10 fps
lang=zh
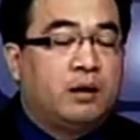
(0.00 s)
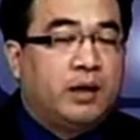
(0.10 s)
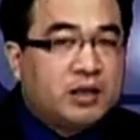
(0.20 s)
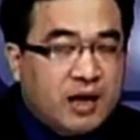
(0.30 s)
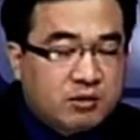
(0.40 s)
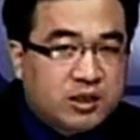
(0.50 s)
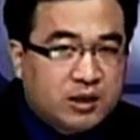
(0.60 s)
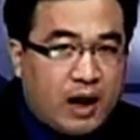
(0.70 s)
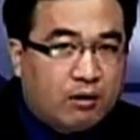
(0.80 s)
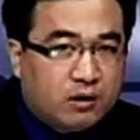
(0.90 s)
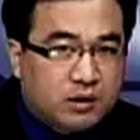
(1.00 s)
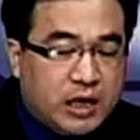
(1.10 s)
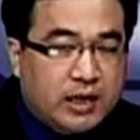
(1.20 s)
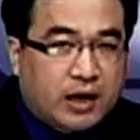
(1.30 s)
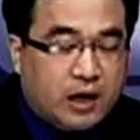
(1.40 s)
你只要知道
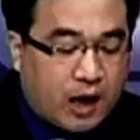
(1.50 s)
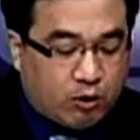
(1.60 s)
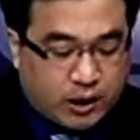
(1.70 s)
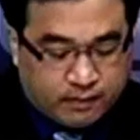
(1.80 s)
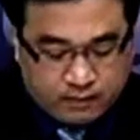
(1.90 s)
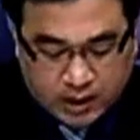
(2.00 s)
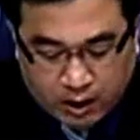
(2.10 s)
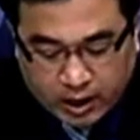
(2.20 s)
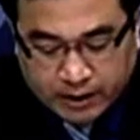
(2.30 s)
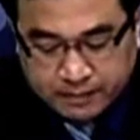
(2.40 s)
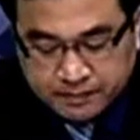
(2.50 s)
低点跟高点，各位，